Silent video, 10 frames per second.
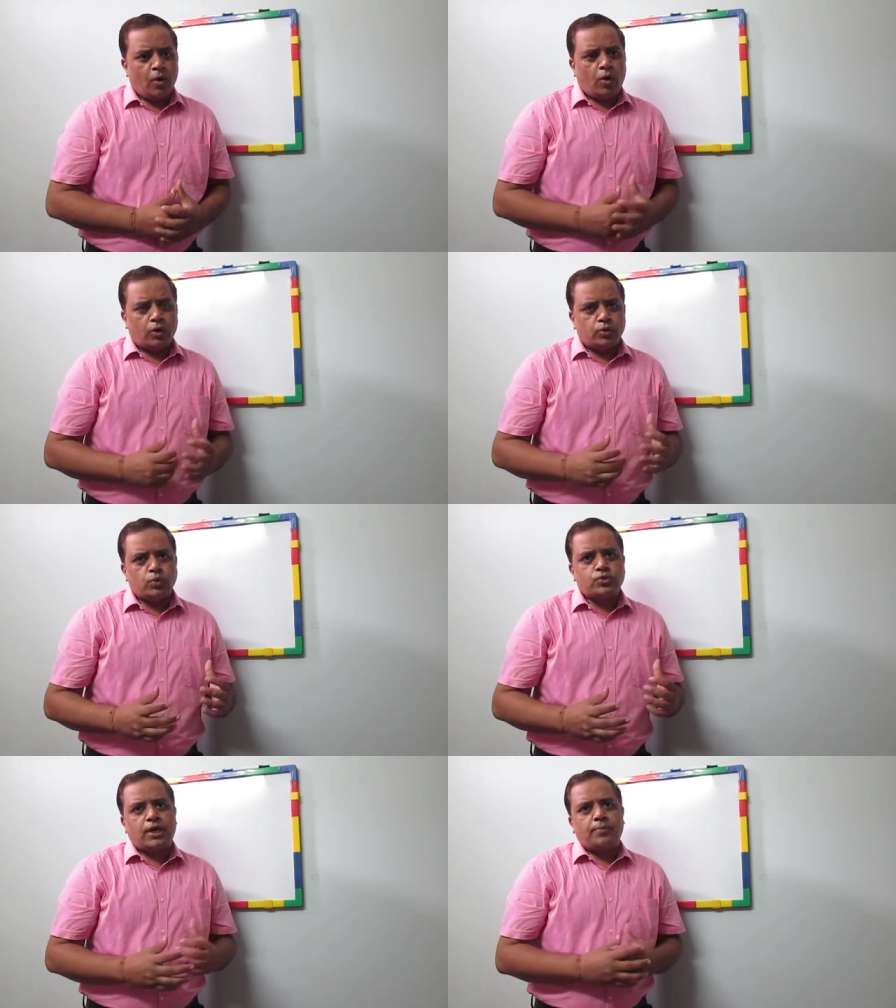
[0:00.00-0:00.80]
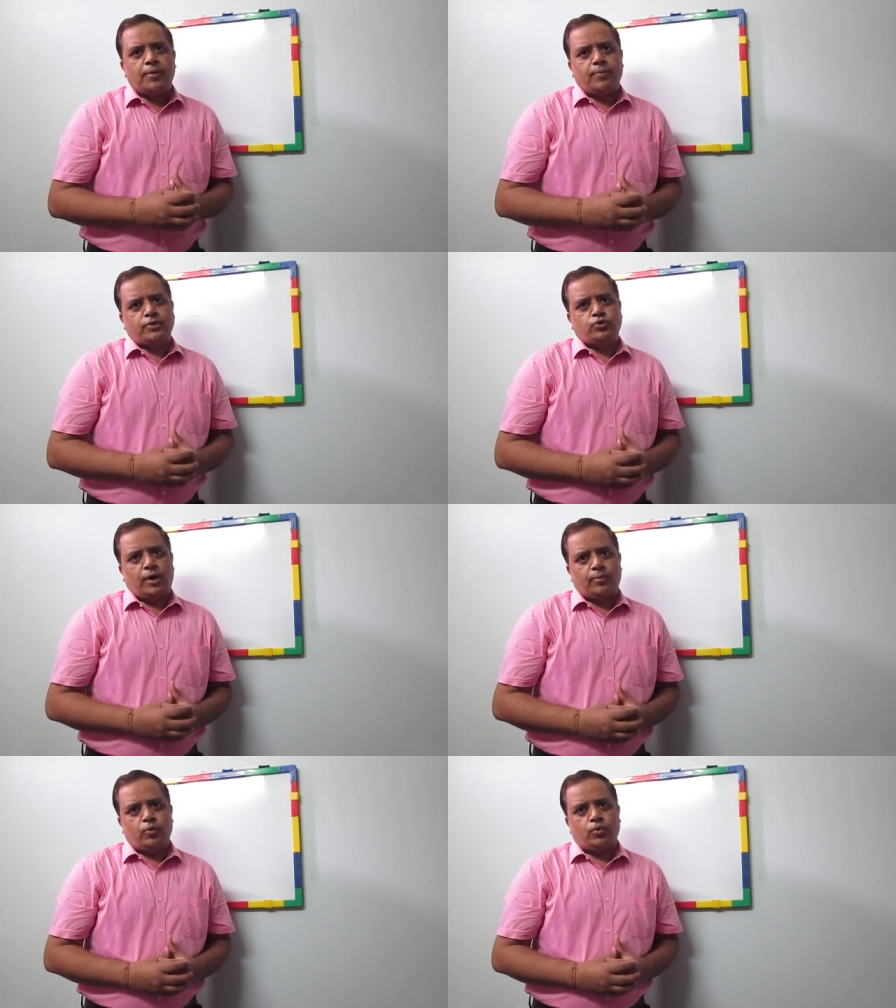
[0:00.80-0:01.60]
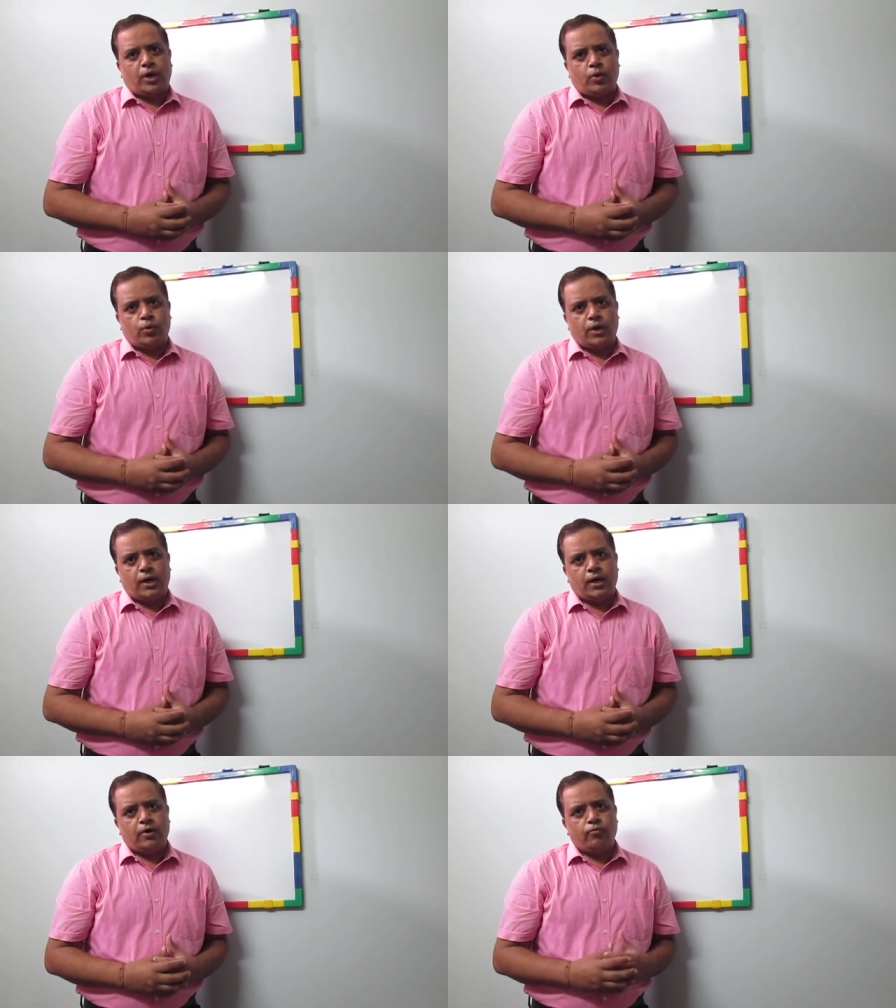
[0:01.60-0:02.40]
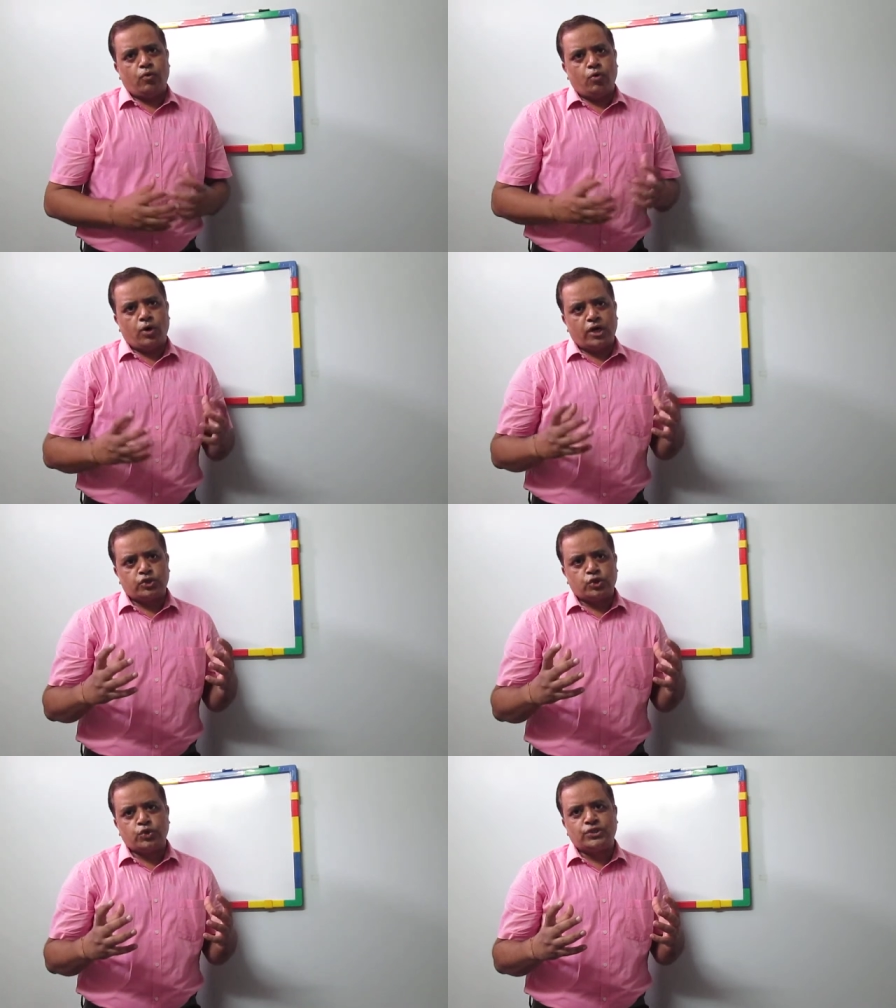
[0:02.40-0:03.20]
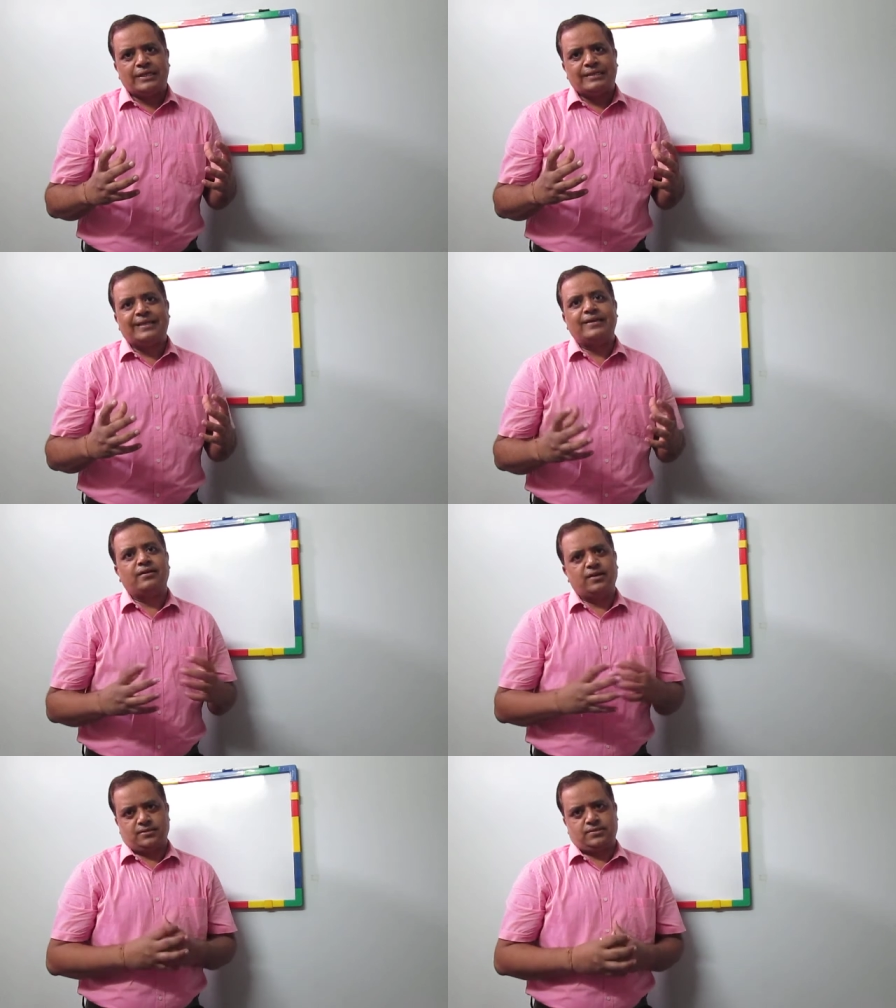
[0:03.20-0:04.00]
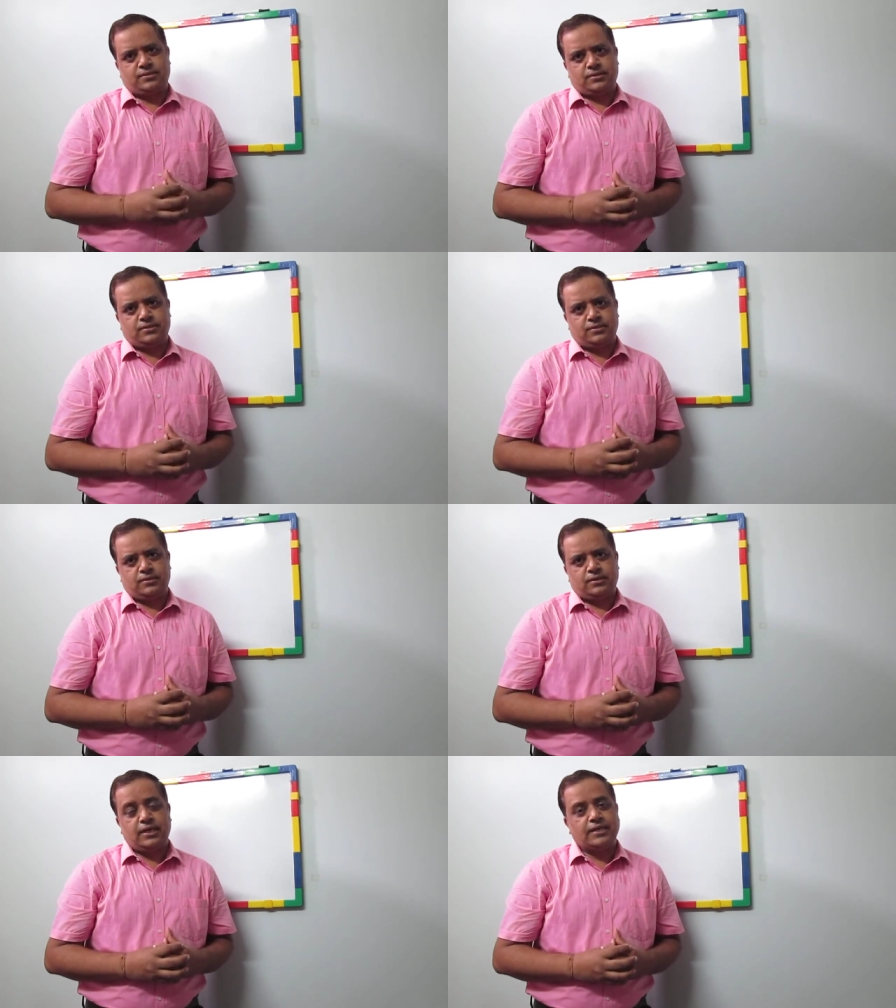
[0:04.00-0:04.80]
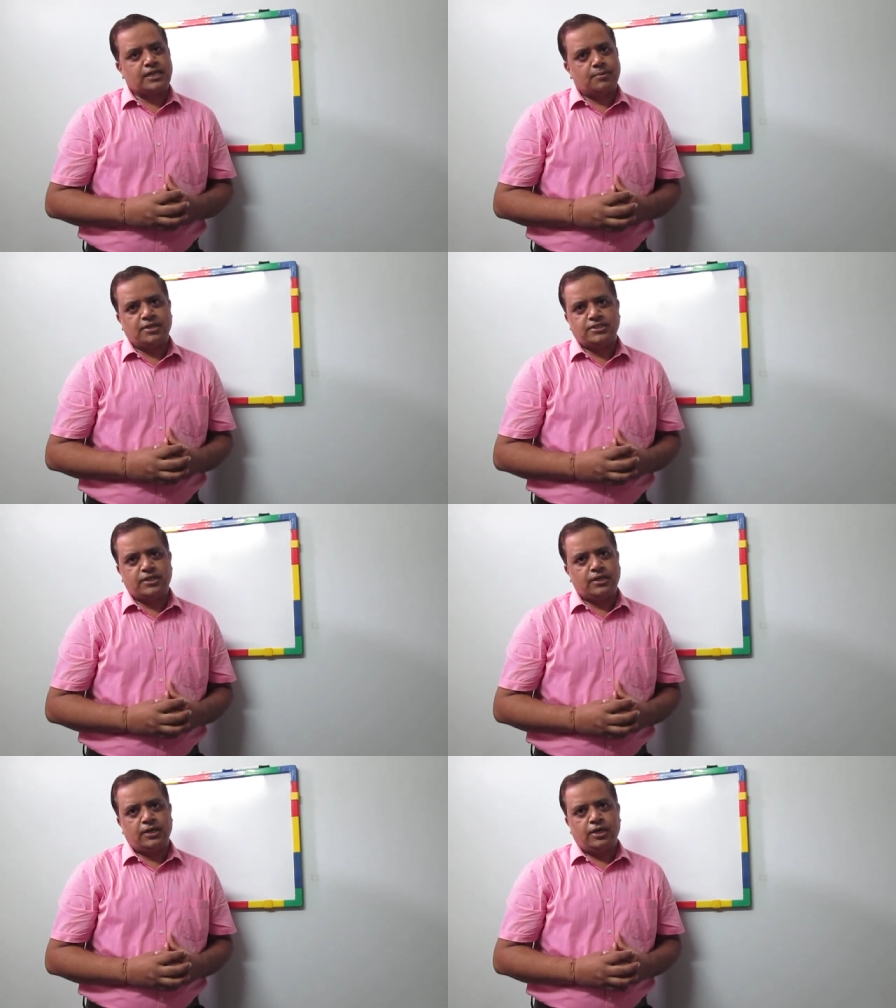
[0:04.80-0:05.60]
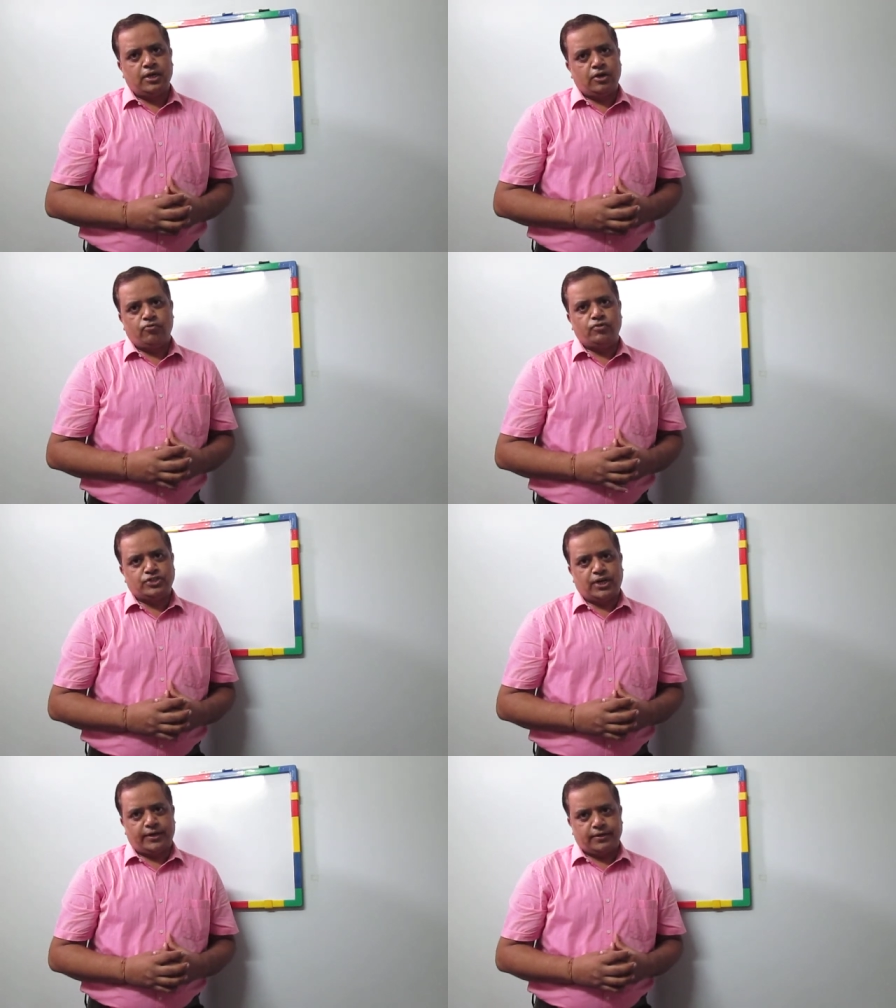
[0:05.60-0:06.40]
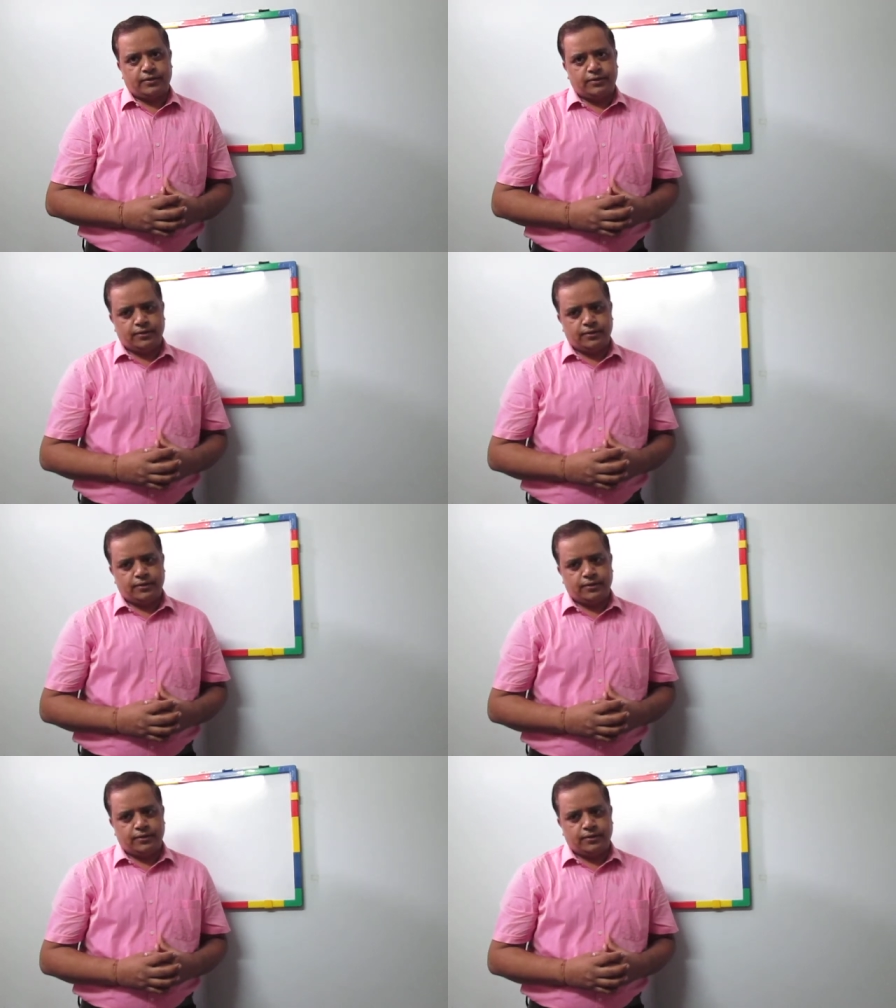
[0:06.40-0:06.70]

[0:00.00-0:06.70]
और दूसरा पेपर जो आप लोगों का होगा वो होगा सोशल थिंकर्स या सामाजिक विचारक